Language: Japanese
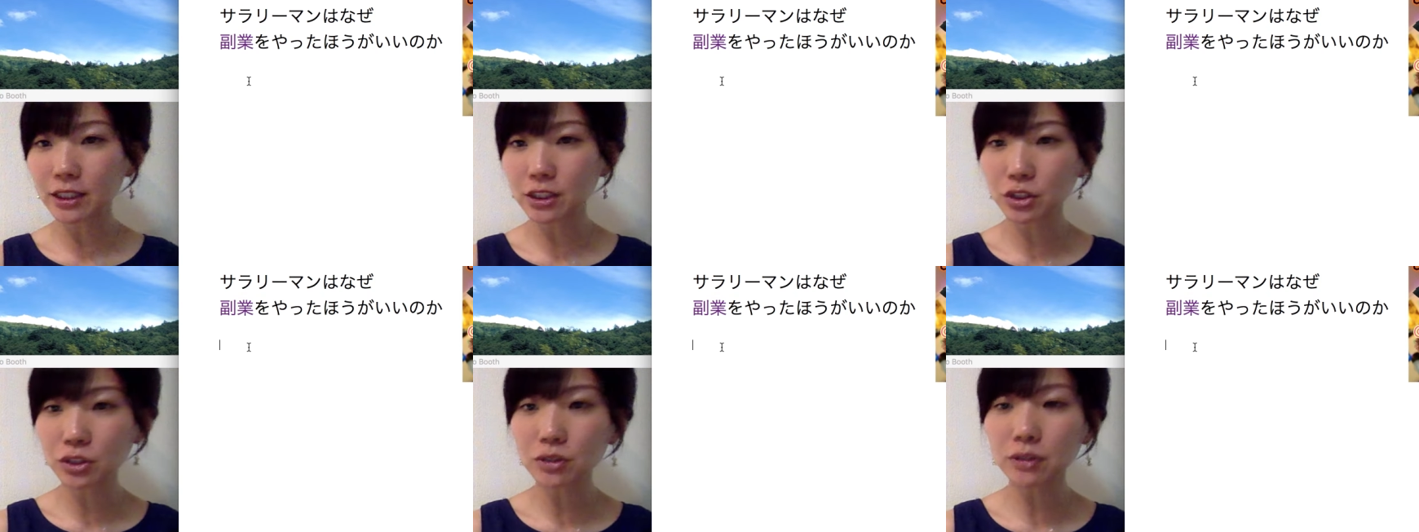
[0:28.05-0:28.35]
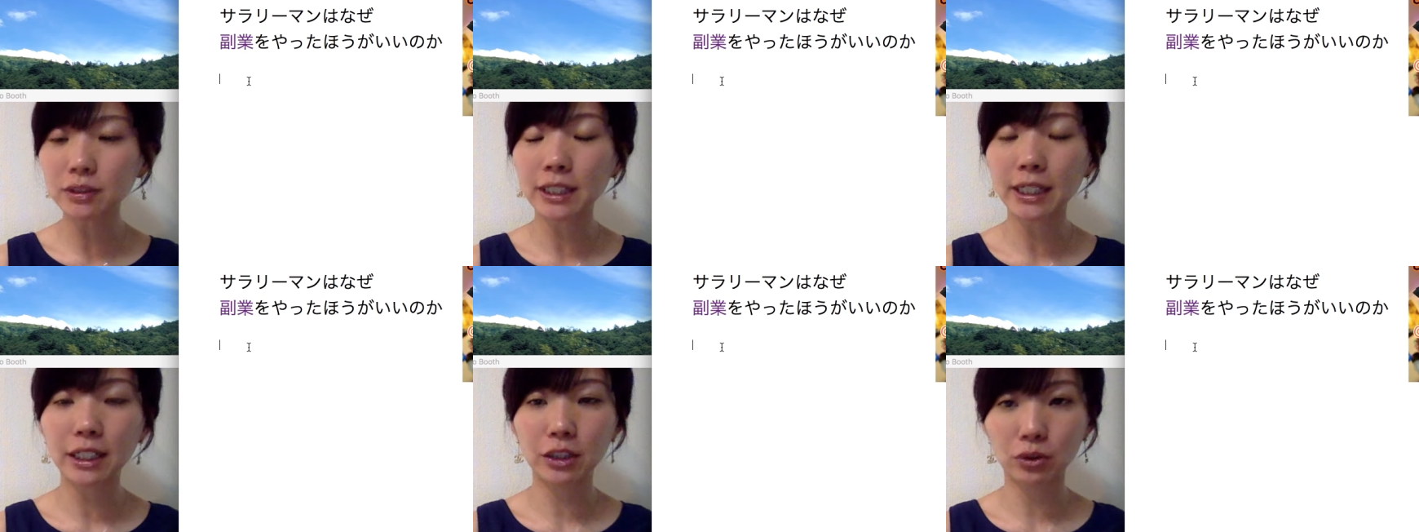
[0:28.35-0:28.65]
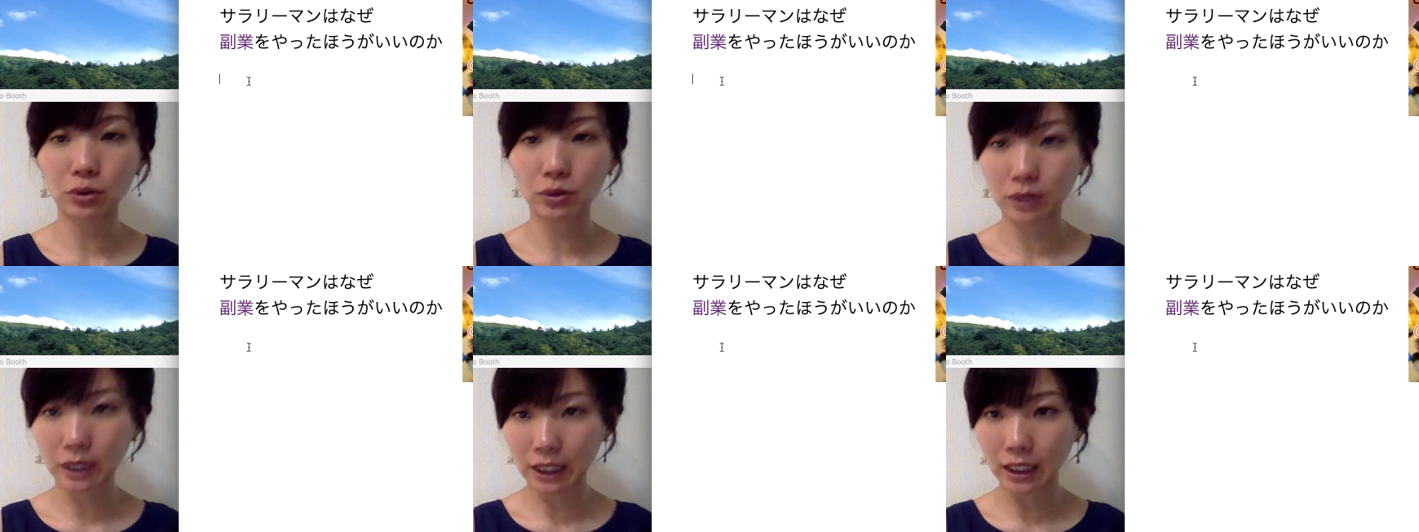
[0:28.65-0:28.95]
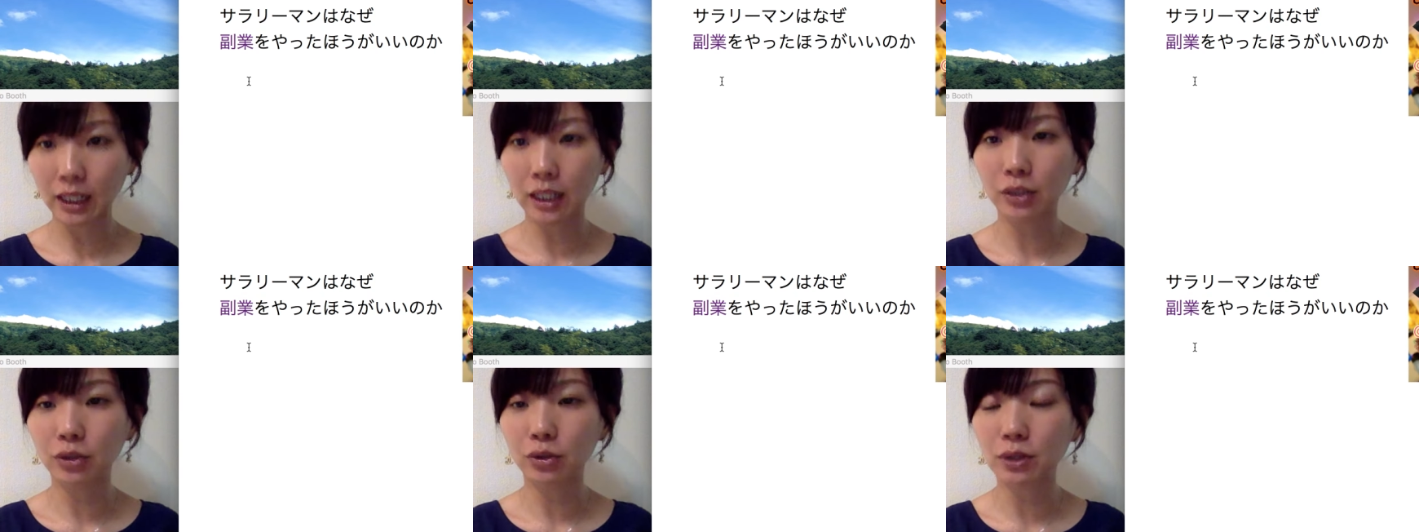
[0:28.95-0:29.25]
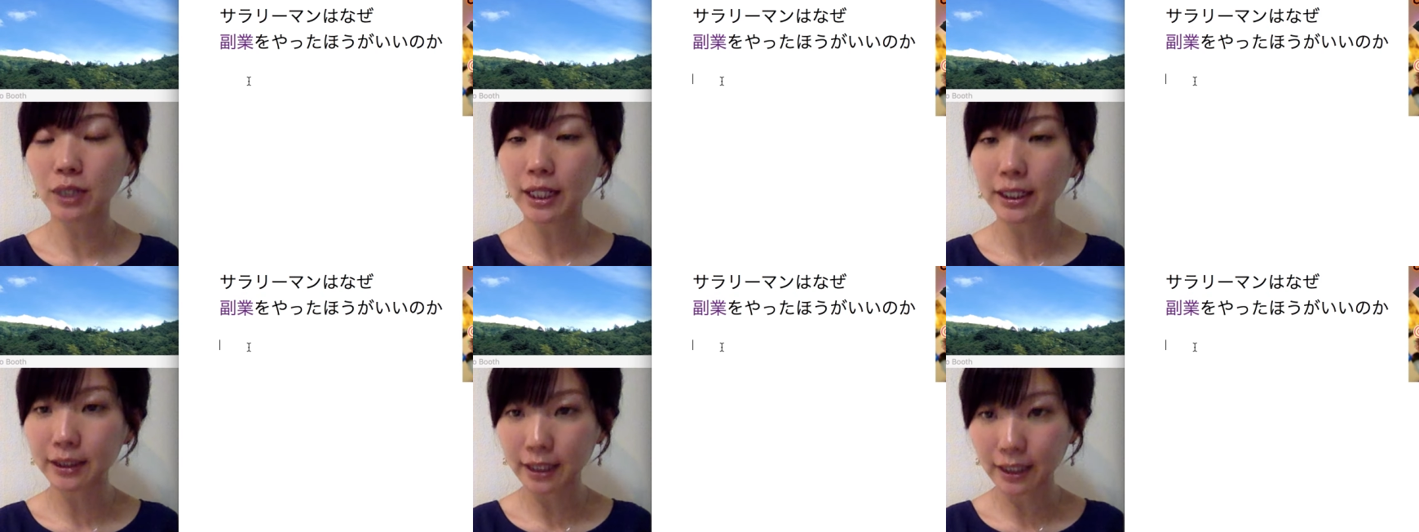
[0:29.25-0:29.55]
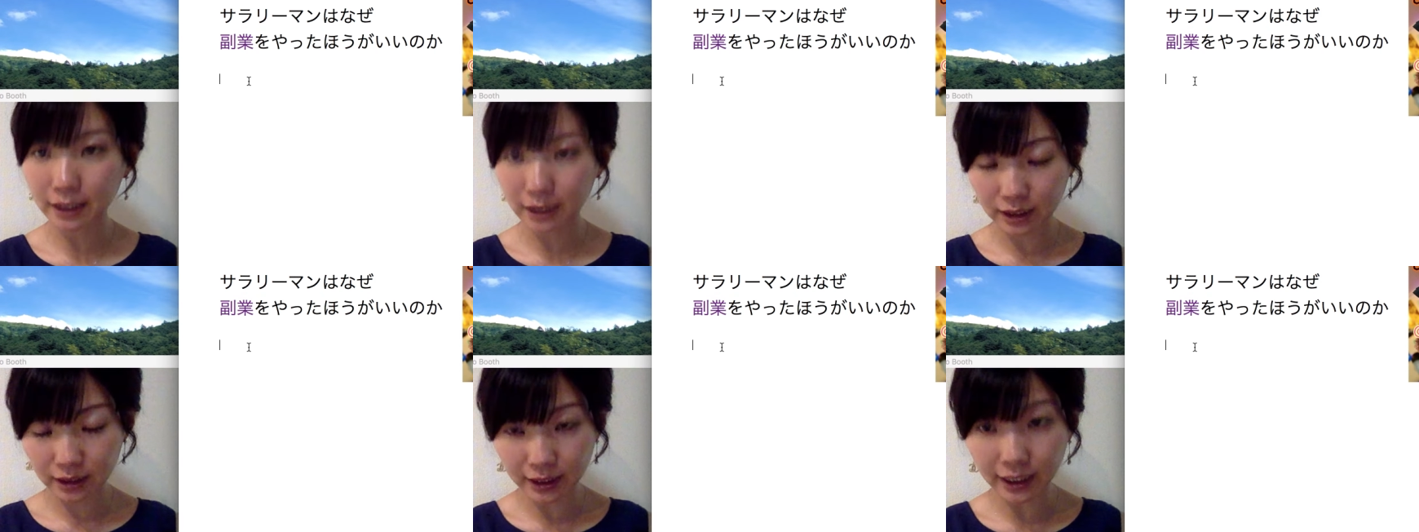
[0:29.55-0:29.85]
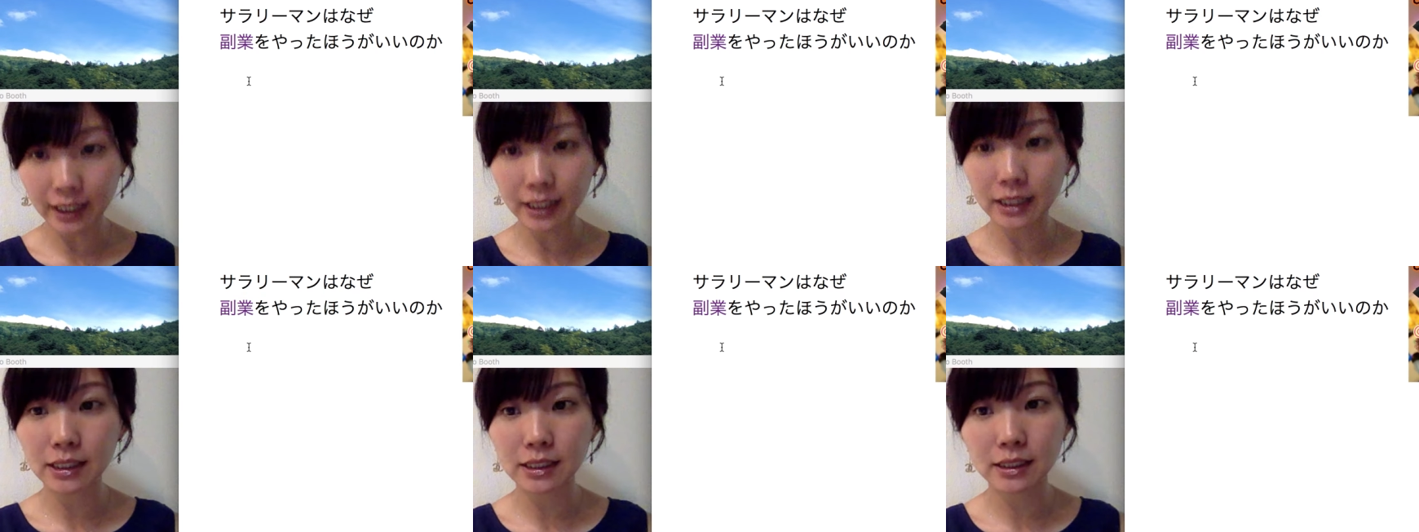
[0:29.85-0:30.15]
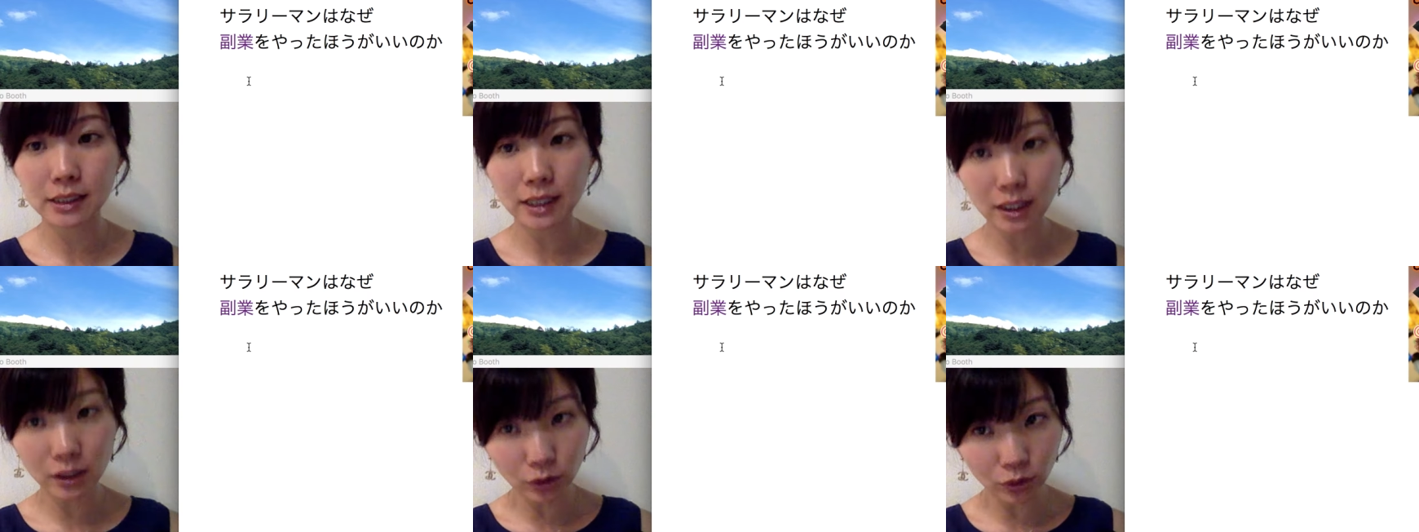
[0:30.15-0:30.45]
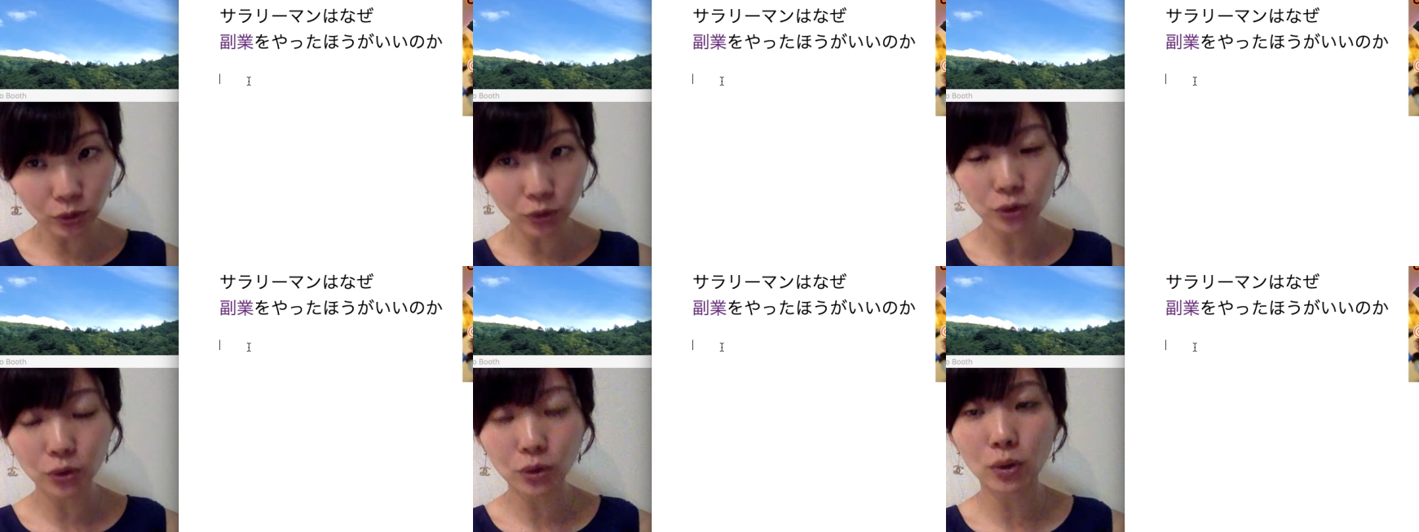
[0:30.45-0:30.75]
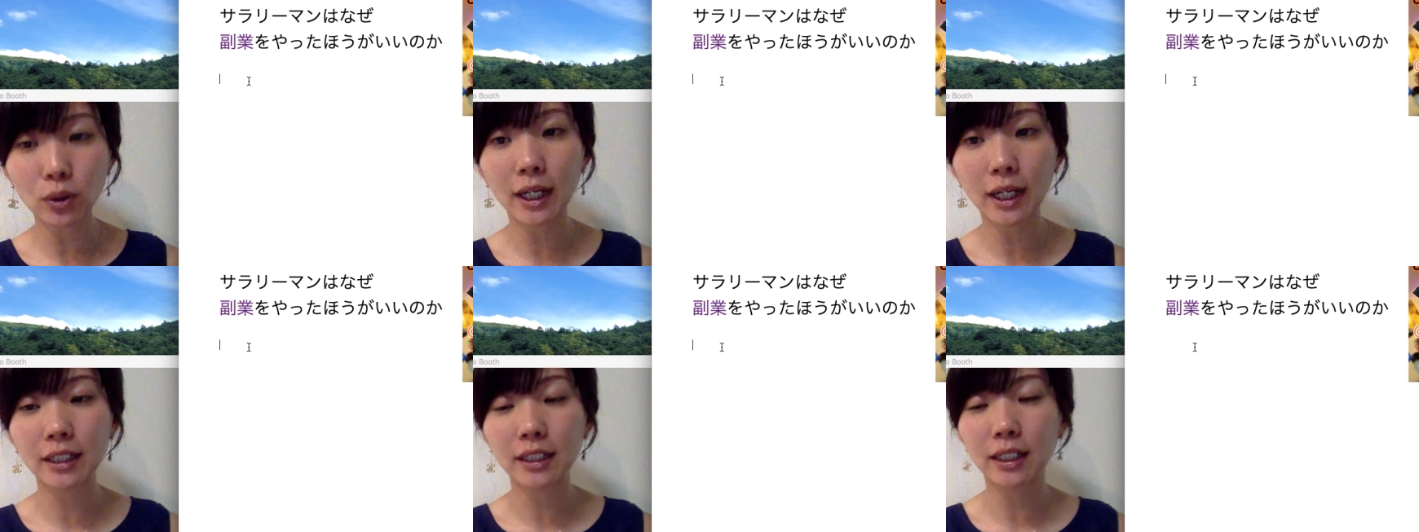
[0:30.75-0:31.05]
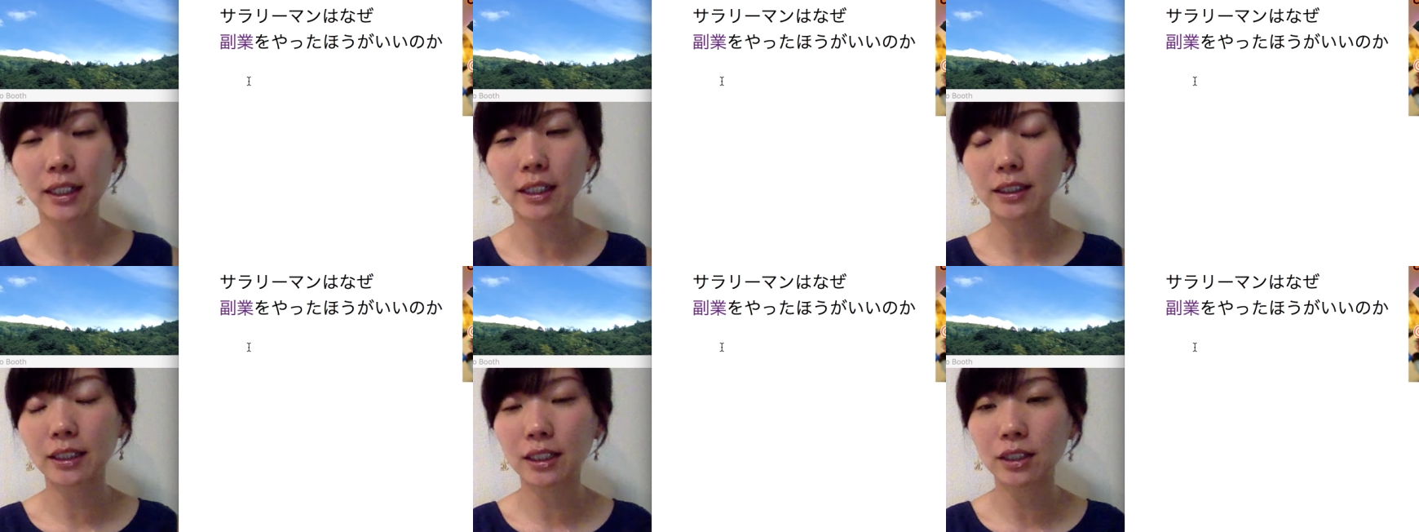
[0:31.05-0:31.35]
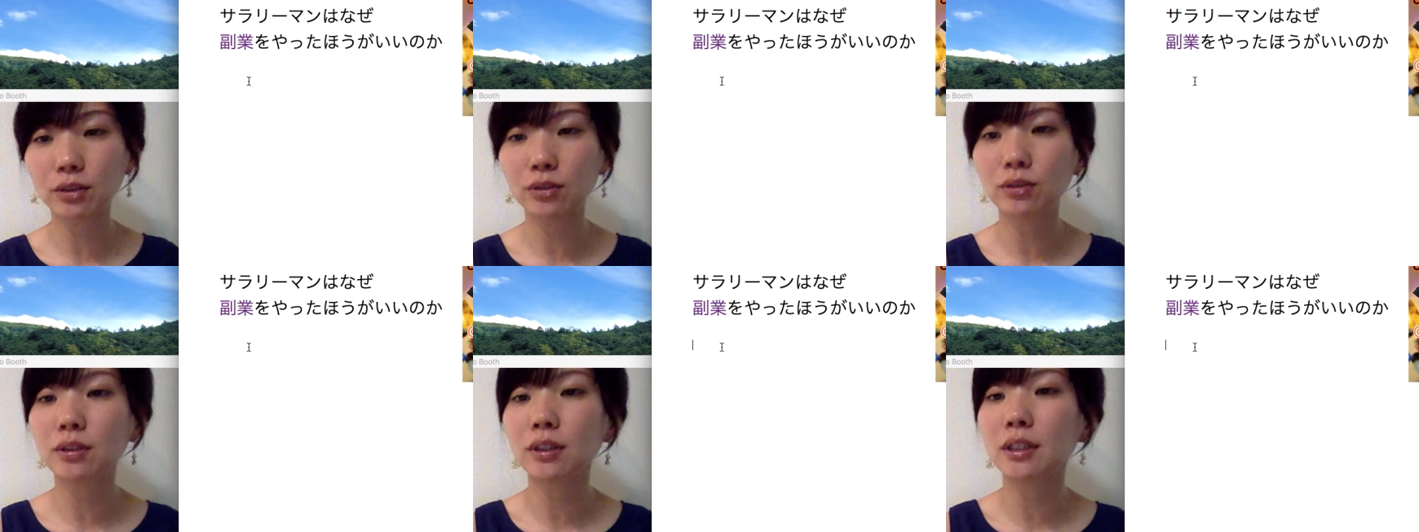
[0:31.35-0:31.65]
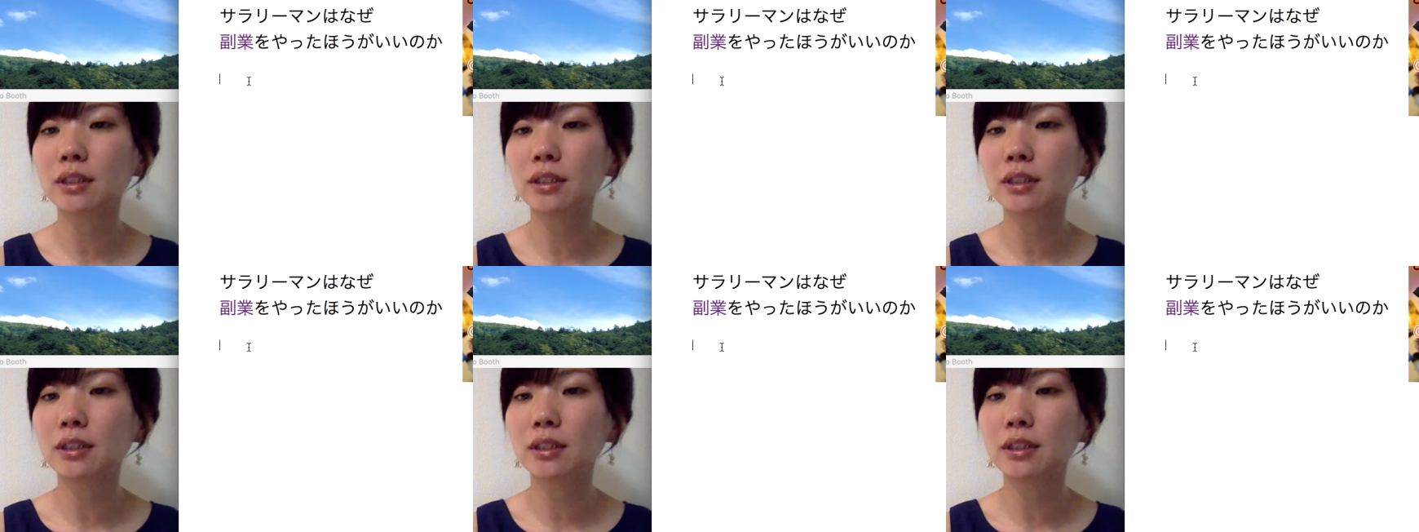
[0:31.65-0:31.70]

さんじゅうだいとかの方に対しての動画になっていく